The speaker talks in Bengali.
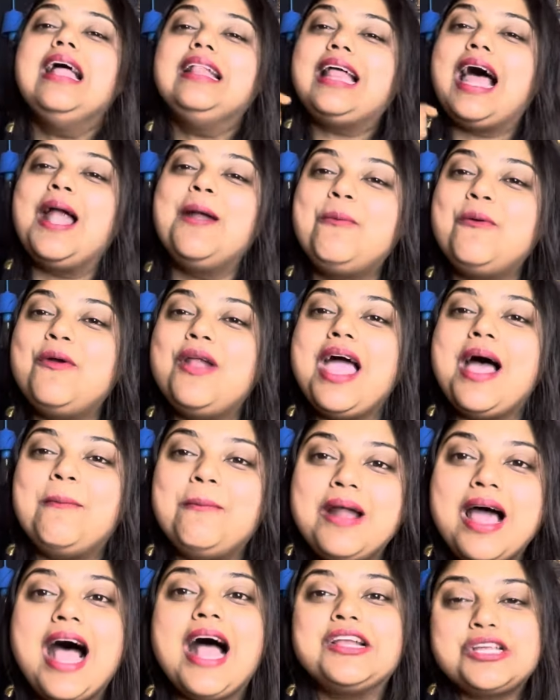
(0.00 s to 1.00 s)
তারপরে
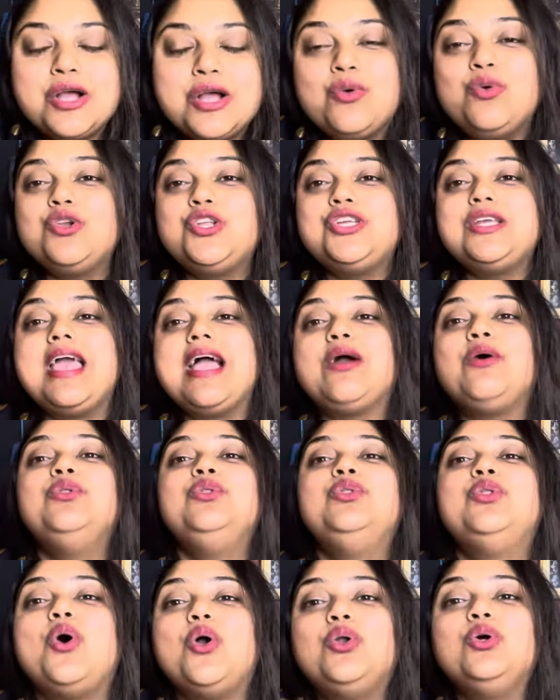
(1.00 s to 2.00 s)
আমরা আশা করছি এখন
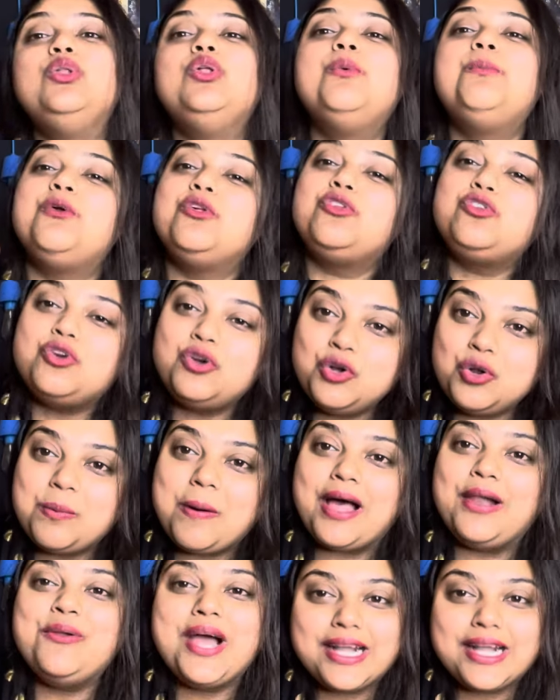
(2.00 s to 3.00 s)
দরদও প্রচণ্ড
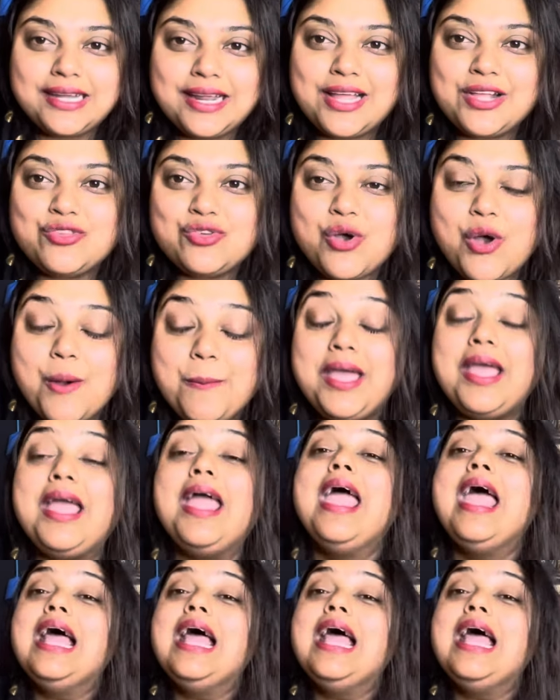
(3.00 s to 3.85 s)
ভালো একটা কিছু হবে